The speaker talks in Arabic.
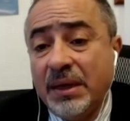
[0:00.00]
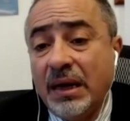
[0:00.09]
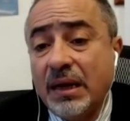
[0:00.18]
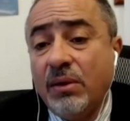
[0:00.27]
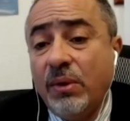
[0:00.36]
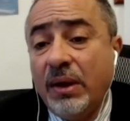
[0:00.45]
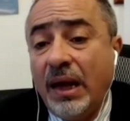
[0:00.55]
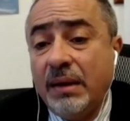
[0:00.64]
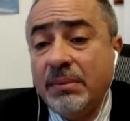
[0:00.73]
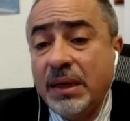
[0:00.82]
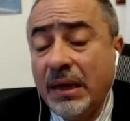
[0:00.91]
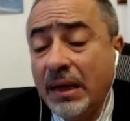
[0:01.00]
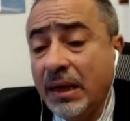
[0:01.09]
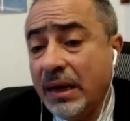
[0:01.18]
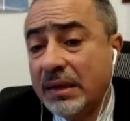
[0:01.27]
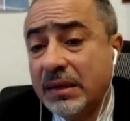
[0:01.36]
من القوى العامله
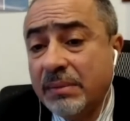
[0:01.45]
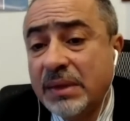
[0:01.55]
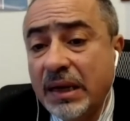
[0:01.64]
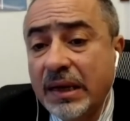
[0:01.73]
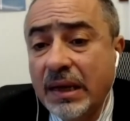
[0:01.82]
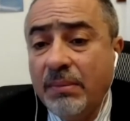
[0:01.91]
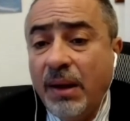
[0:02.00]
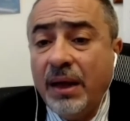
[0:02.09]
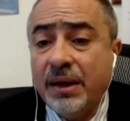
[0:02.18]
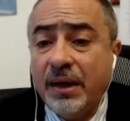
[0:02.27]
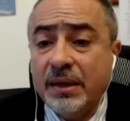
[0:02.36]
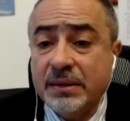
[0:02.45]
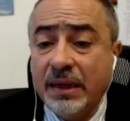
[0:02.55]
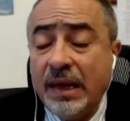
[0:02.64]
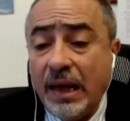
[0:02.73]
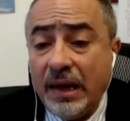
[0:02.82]
لا تمتلك المهارات